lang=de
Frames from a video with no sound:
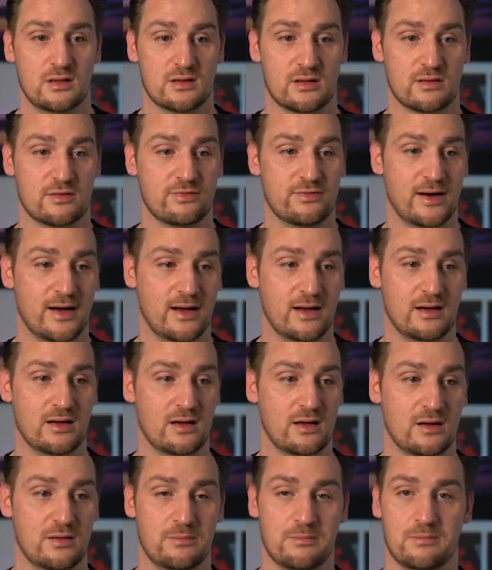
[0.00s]
Das war
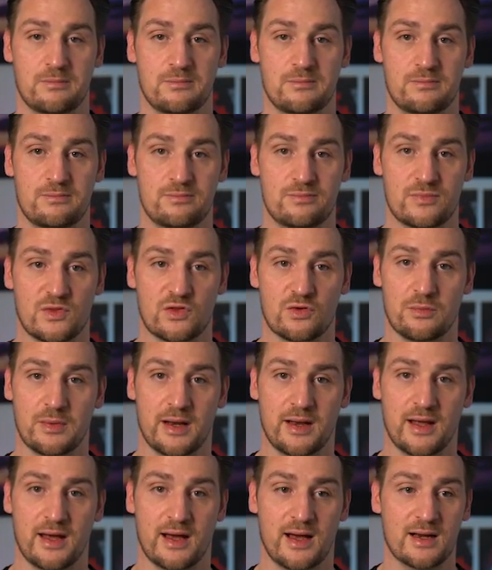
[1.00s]
ähm, so
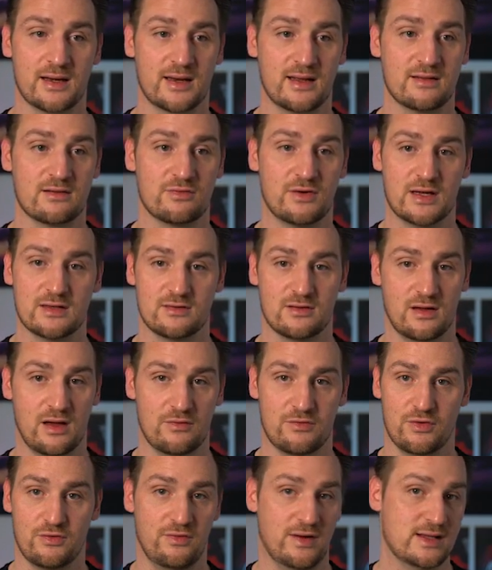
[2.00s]
meine Herangehensweise,
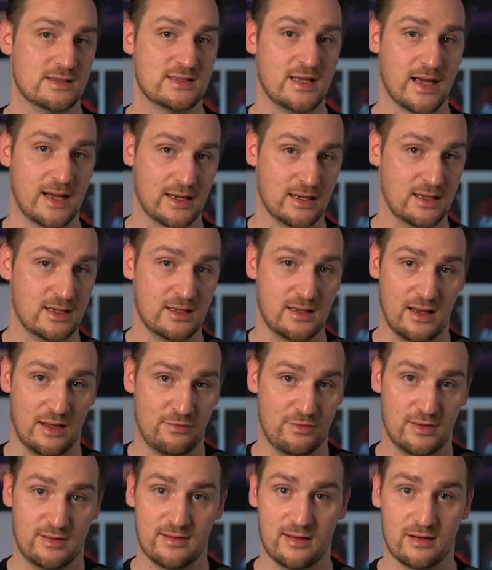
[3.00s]
einfach weil das Hacken nicht
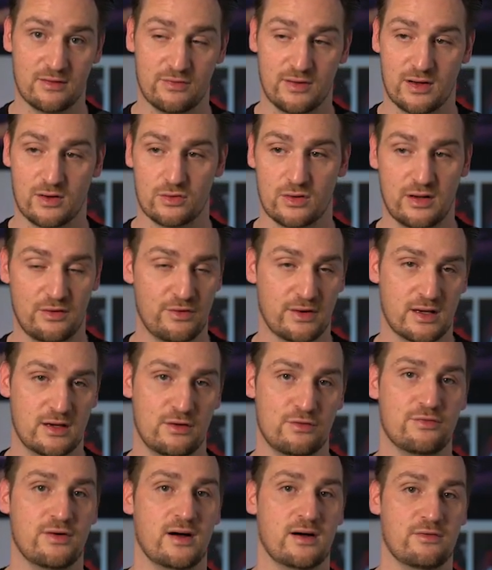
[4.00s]
effizient war und
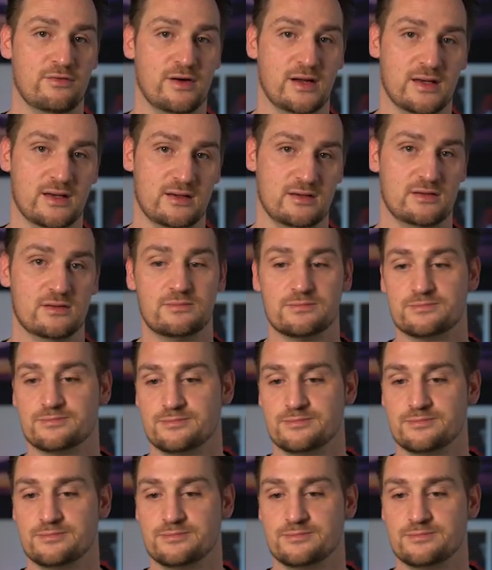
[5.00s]
effektiv war, fand ich.